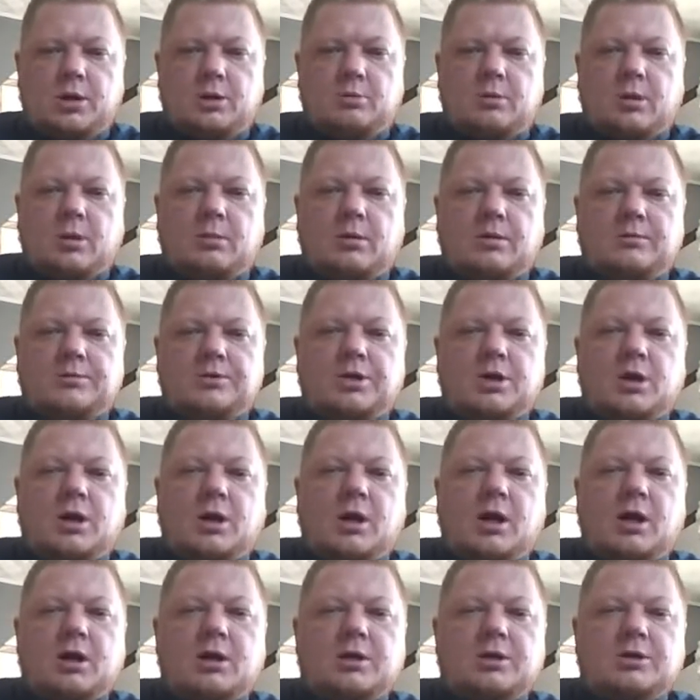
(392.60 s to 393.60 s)
Mama wzięła
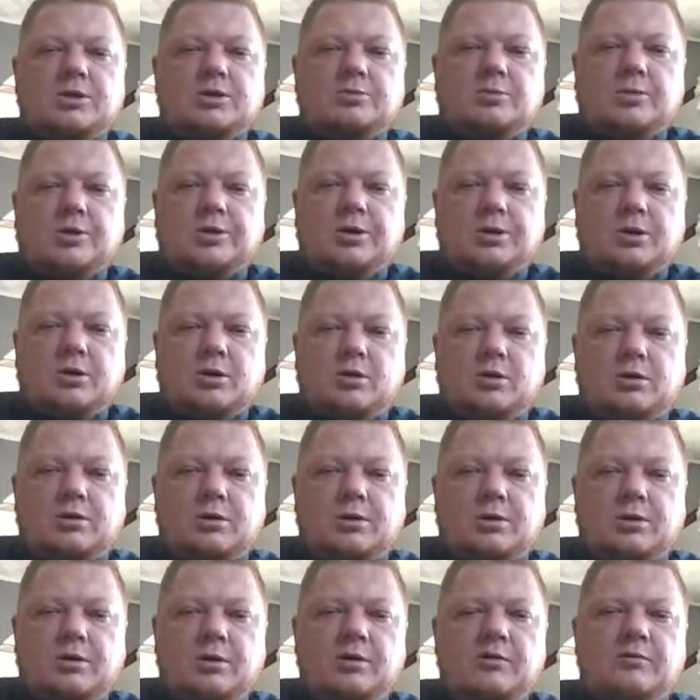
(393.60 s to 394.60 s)
lalkę z moich rąk
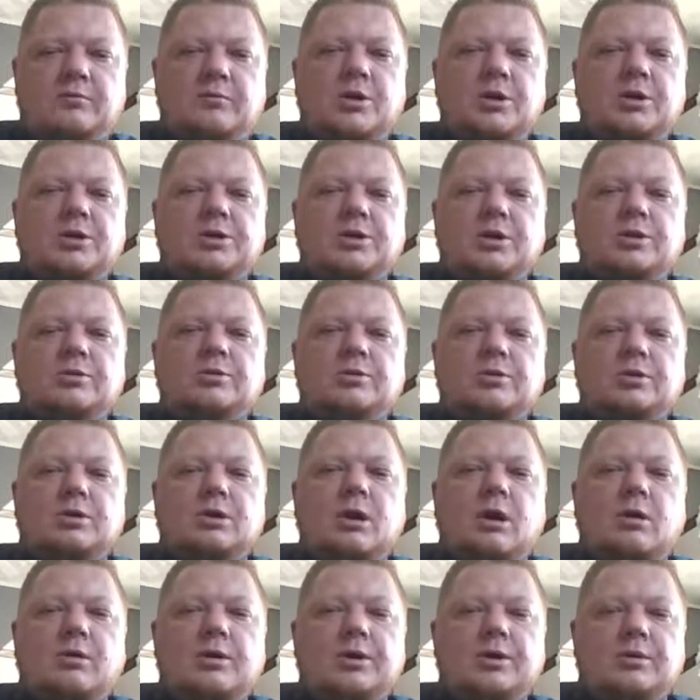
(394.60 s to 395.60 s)
i w milczeniu
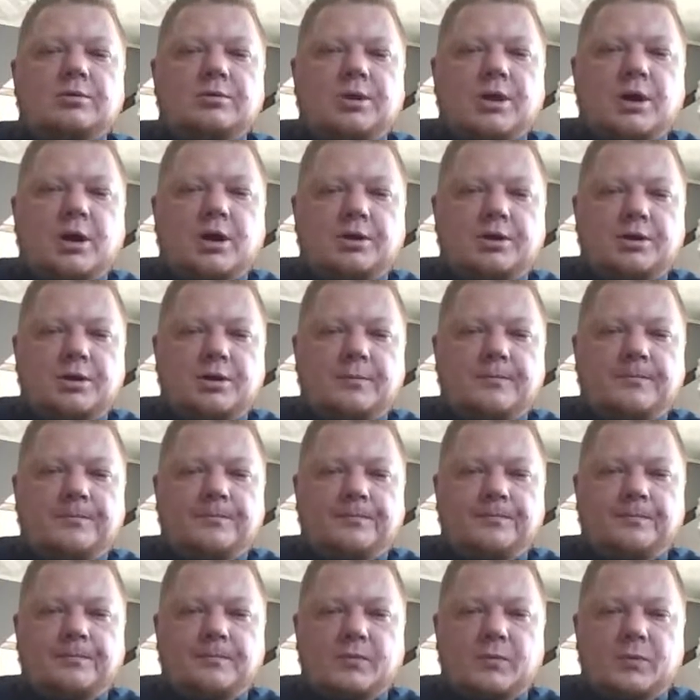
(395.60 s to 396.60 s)
oddała ją niani.
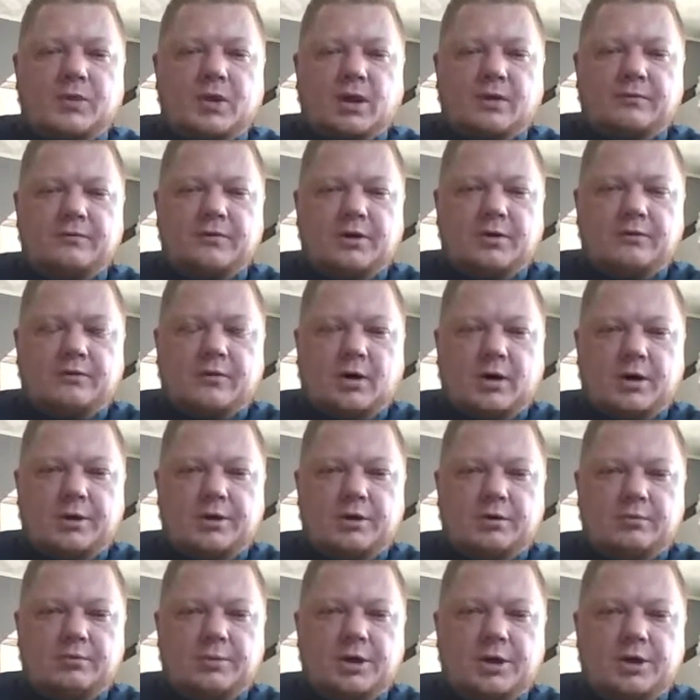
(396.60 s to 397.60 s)
Ta wyrwała
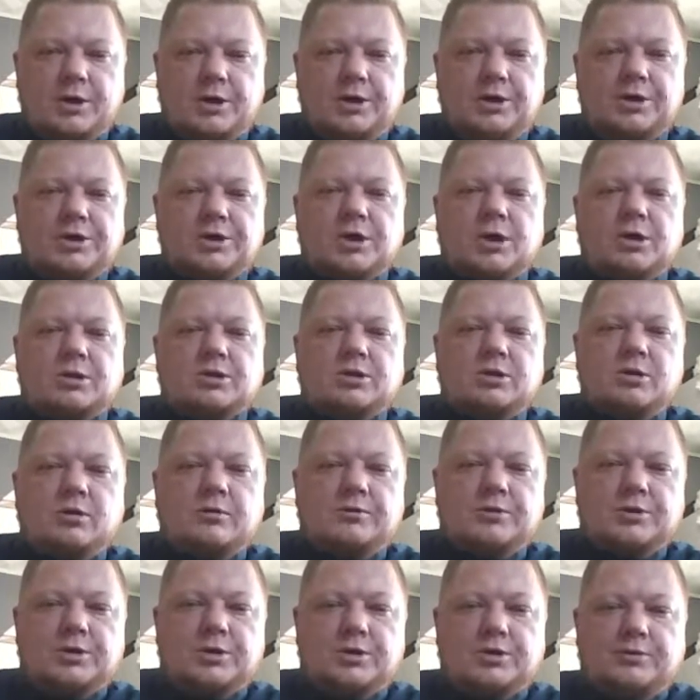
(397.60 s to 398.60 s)
ją i
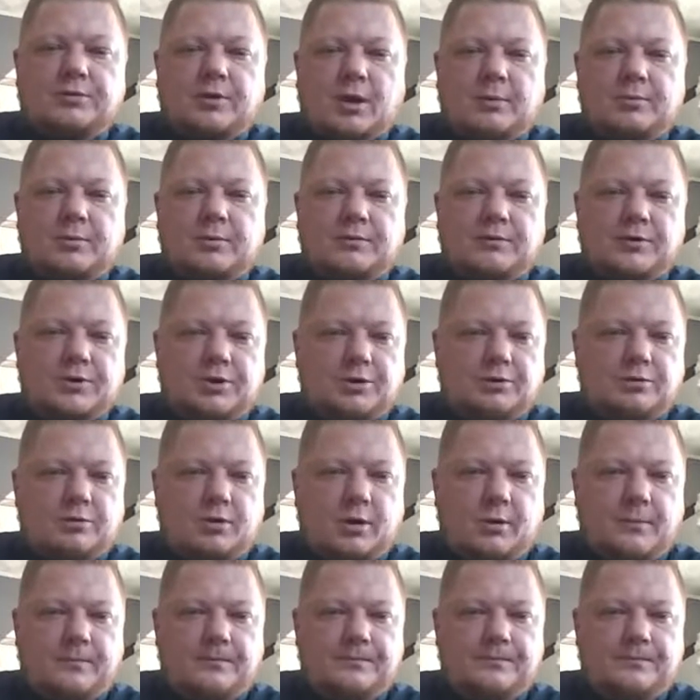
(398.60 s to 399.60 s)
trzasnąwszy drzwiami wyszła.
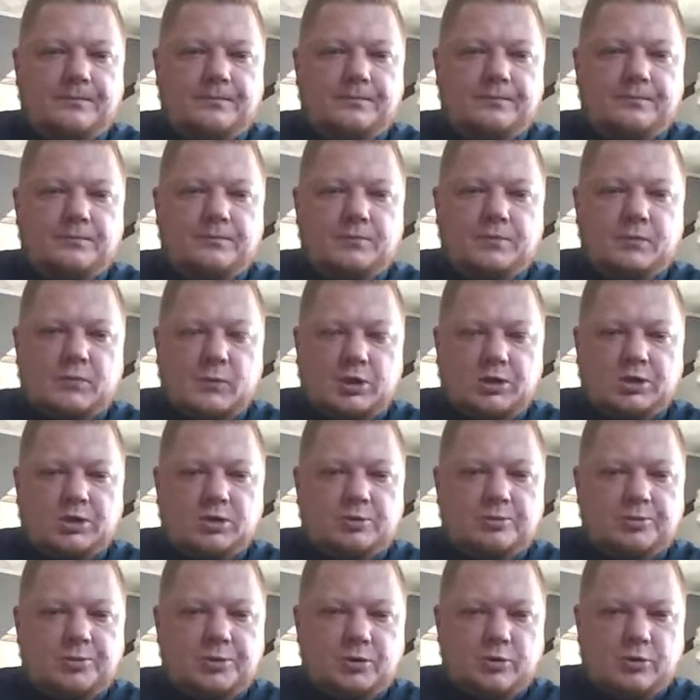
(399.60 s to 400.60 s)

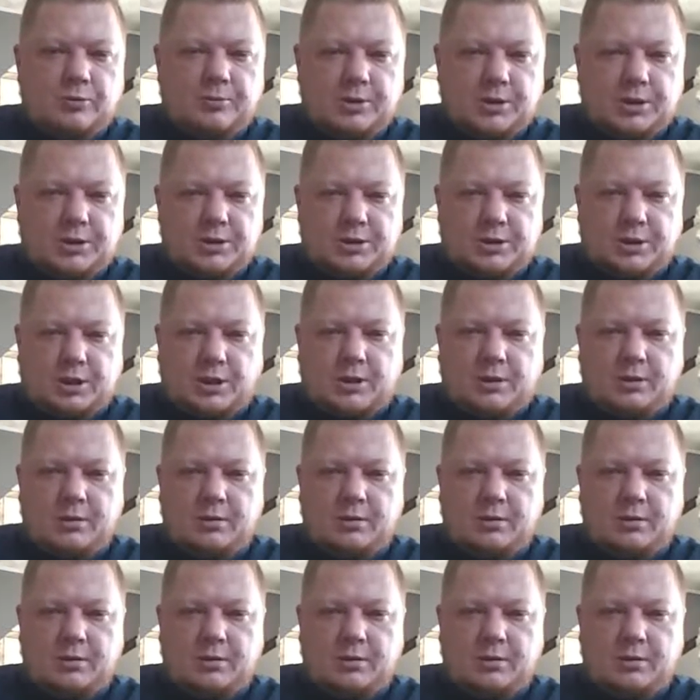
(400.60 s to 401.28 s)
Nastąpiło milczenie.